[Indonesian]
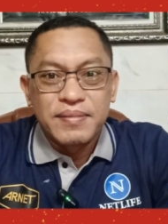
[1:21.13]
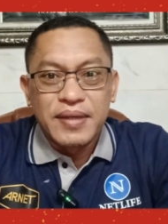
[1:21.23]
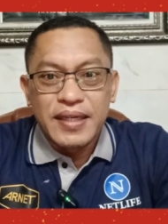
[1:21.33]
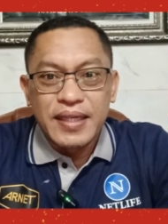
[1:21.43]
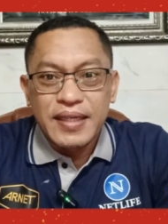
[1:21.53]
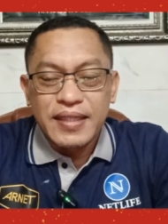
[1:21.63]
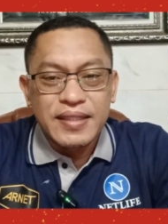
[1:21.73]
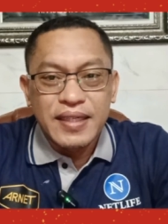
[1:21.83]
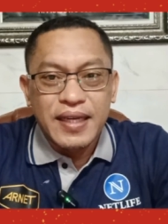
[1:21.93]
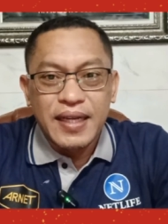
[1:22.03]
Mereka
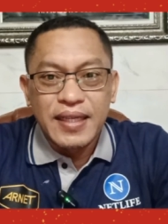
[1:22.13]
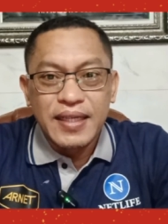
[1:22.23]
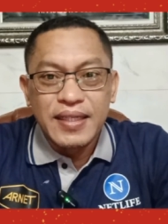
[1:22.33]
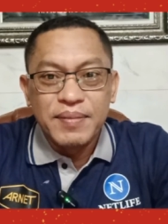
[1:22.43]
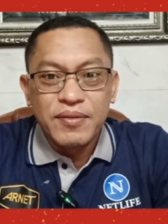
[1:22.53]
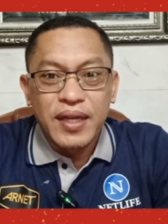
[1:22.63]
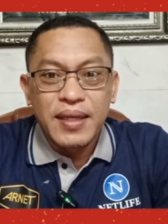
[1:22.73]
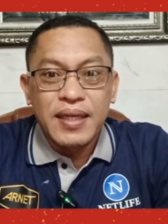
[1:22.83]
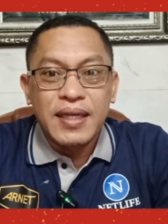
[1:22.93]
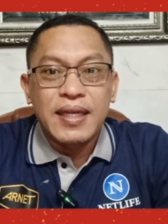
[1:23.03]
sekarang ini
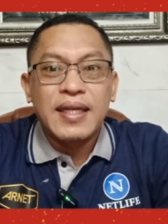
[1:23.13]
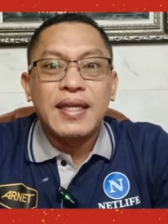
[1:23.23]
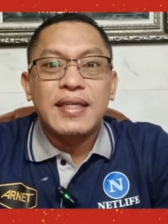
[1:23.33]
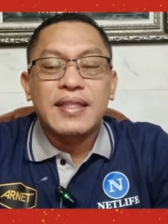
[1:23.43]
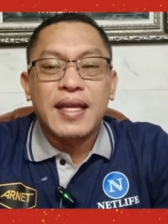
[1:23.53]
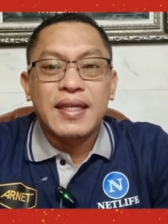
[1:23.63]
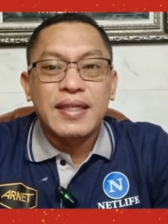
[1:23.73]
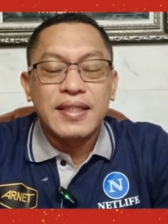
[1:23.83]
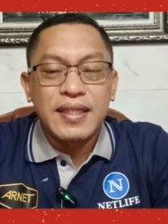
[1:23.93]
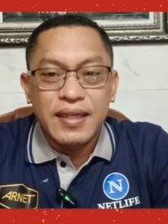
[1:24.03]
mulai
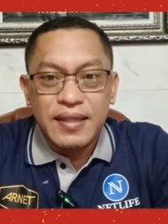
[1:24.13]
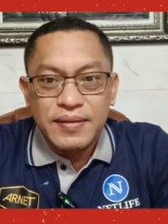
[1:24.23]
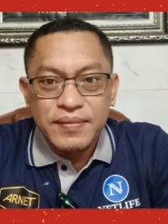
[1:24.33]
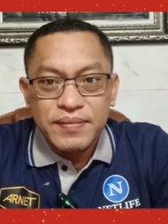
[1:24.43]
ketar-ketir.